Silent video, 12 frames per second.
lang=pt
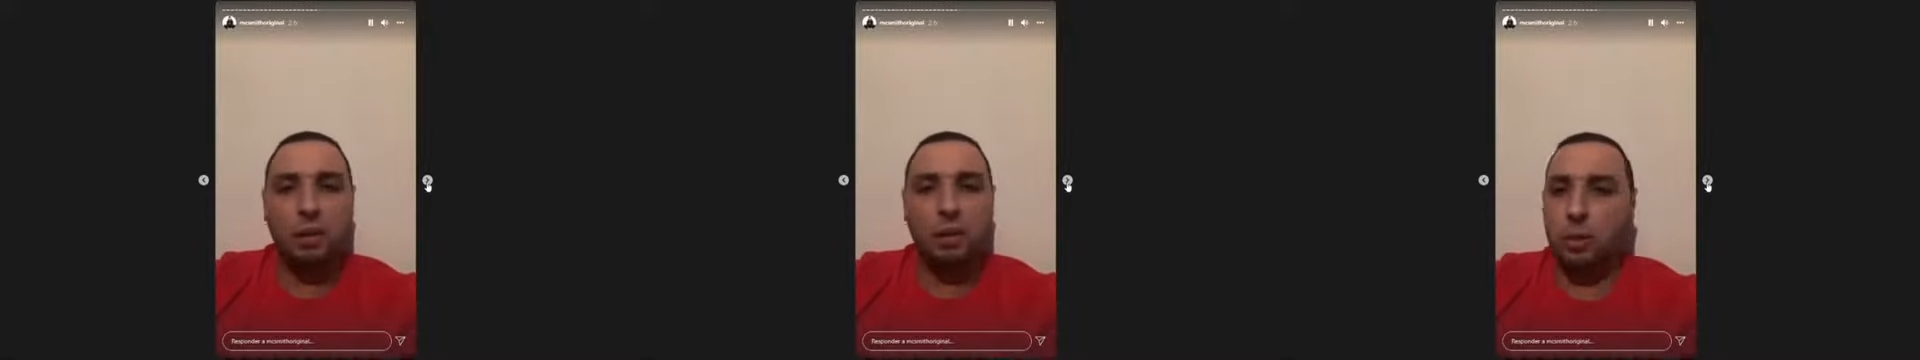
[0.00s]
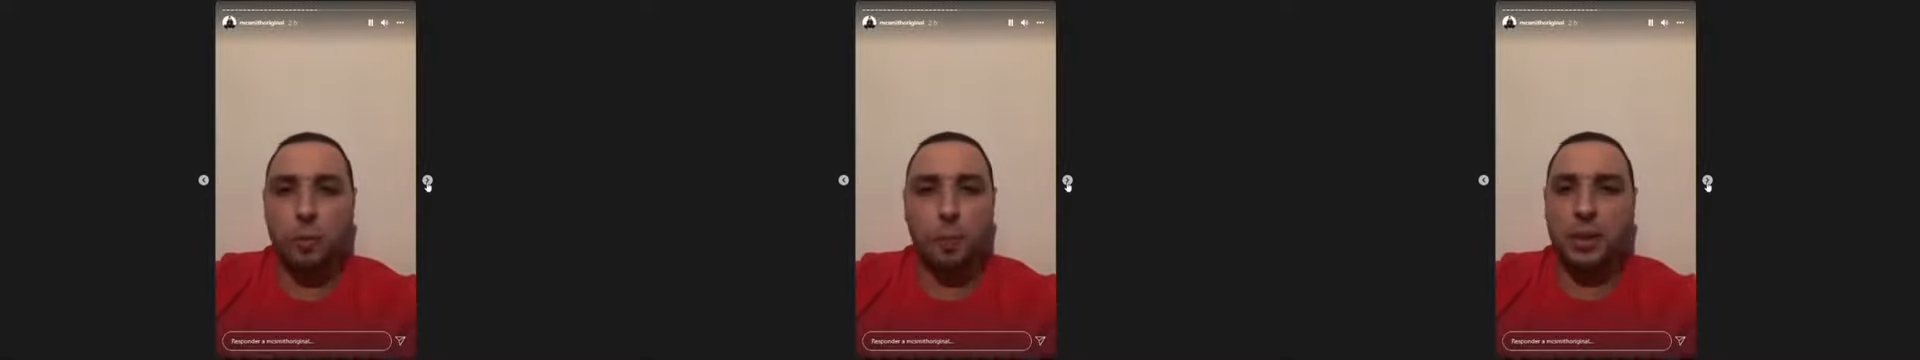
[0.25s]
Eu
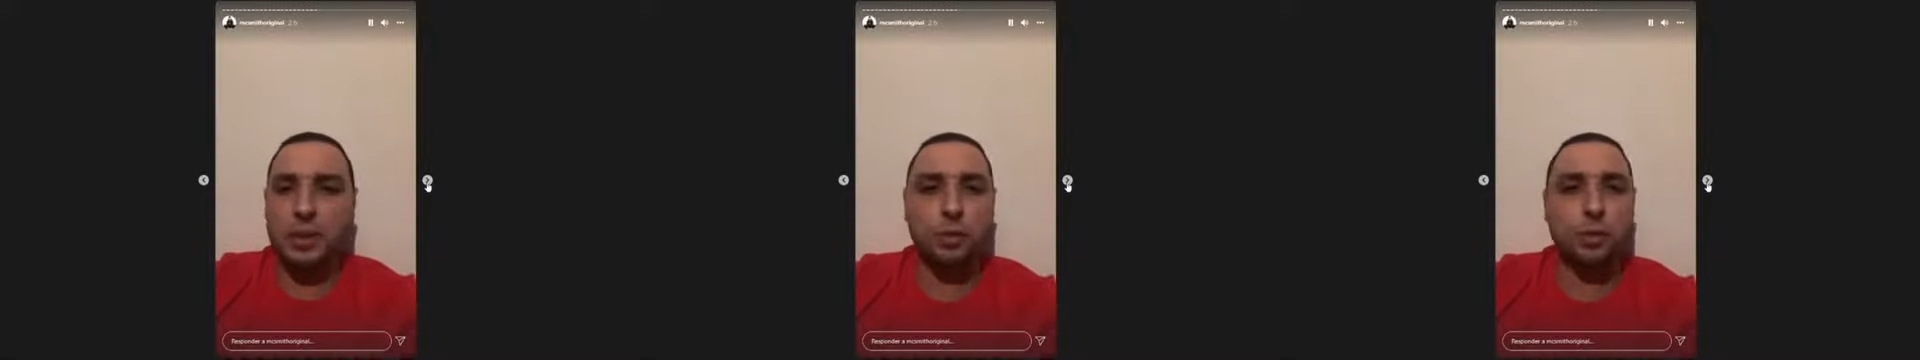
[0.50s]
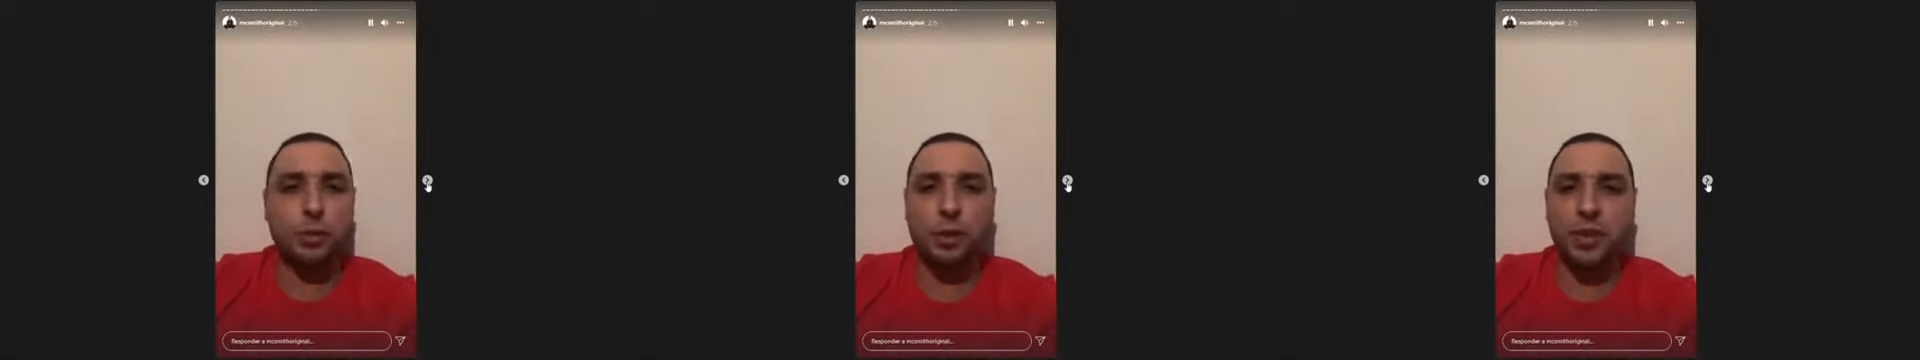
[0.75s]
não preciso
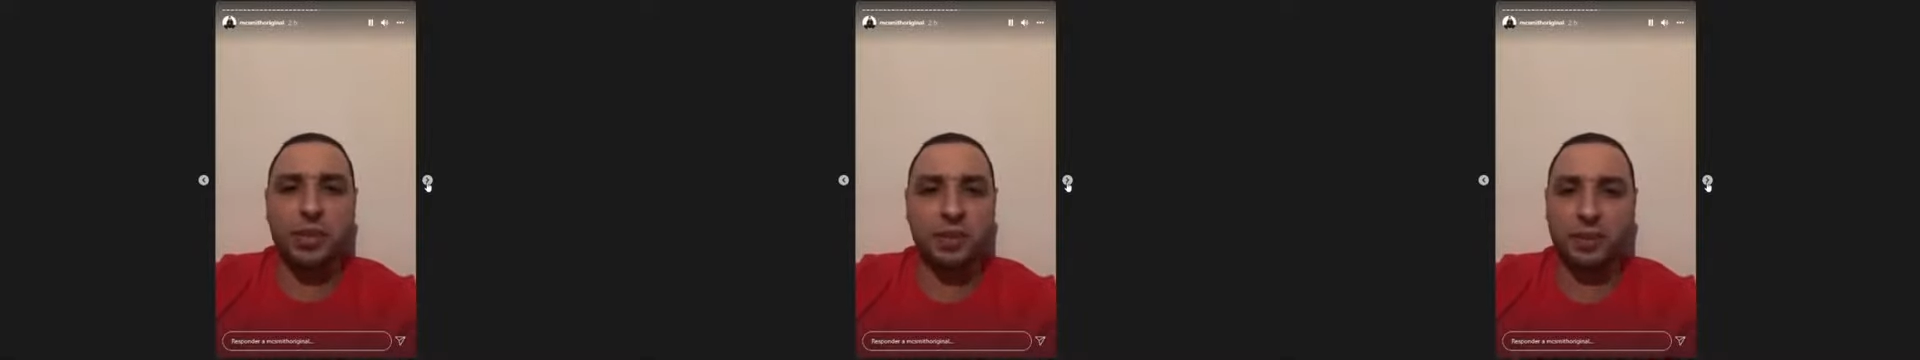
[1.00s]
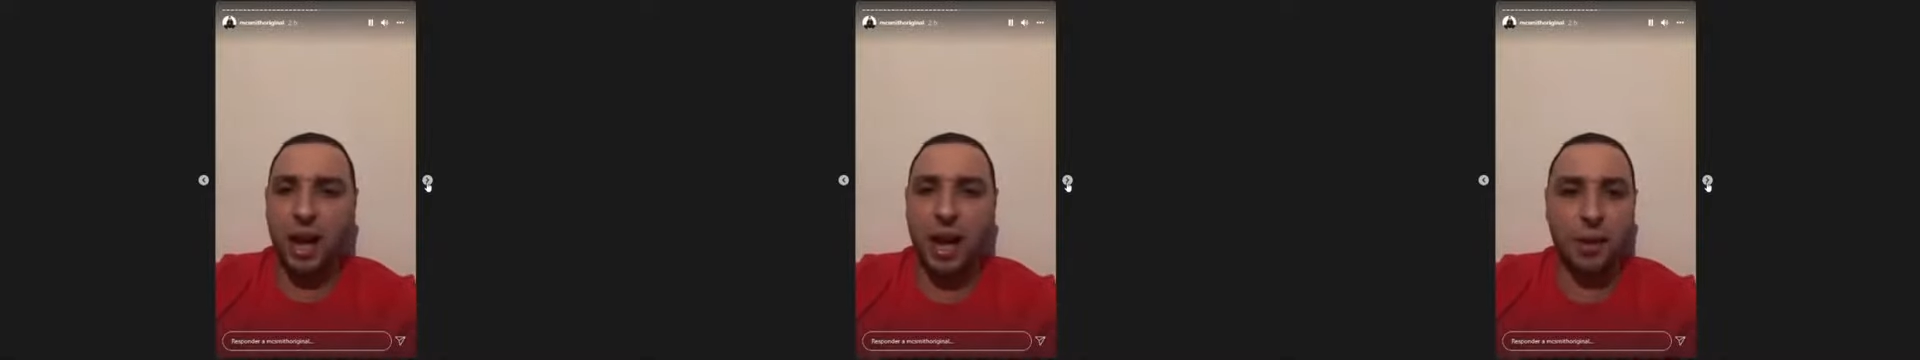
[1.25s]
de
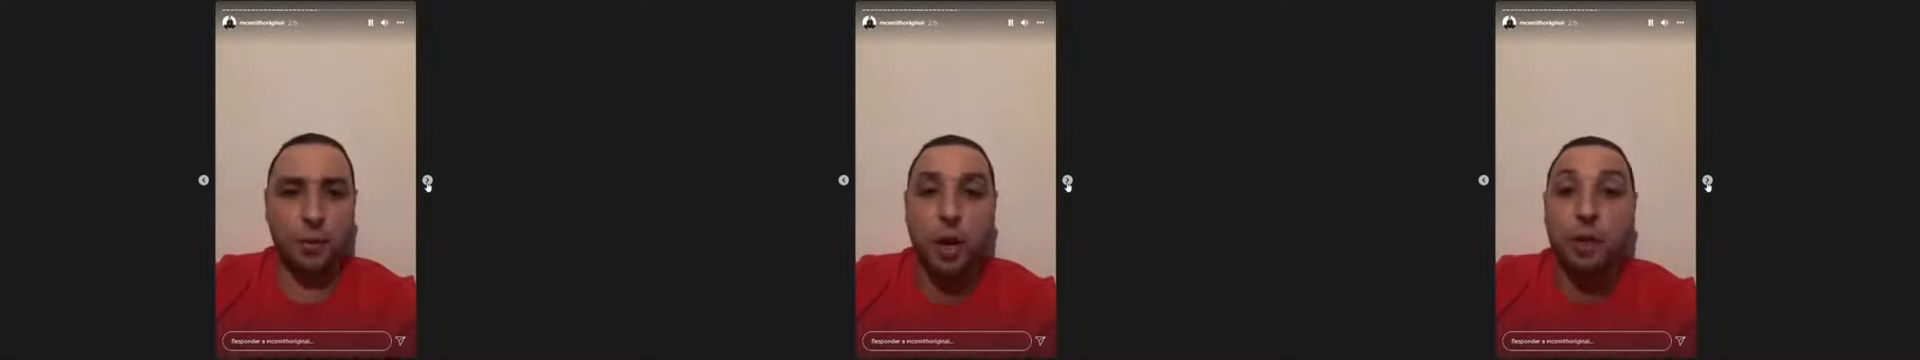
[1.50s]
universitário.